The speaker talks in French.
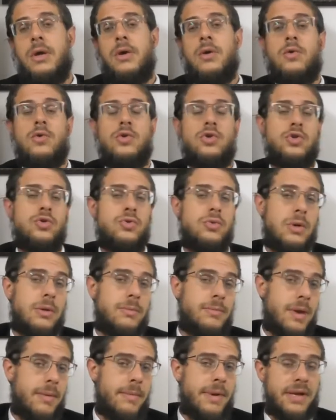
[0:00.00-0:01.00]
et que je suis
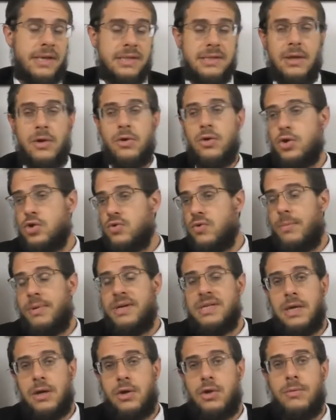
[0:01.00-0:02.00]
même à l'extérieur, je ne vois
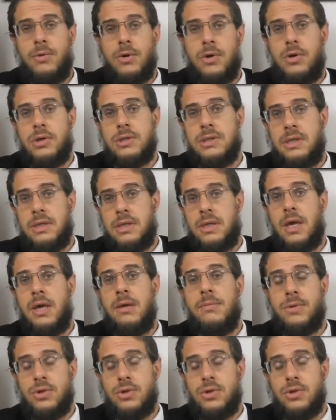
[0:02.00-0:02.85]
pas directement lorsqu'il traite,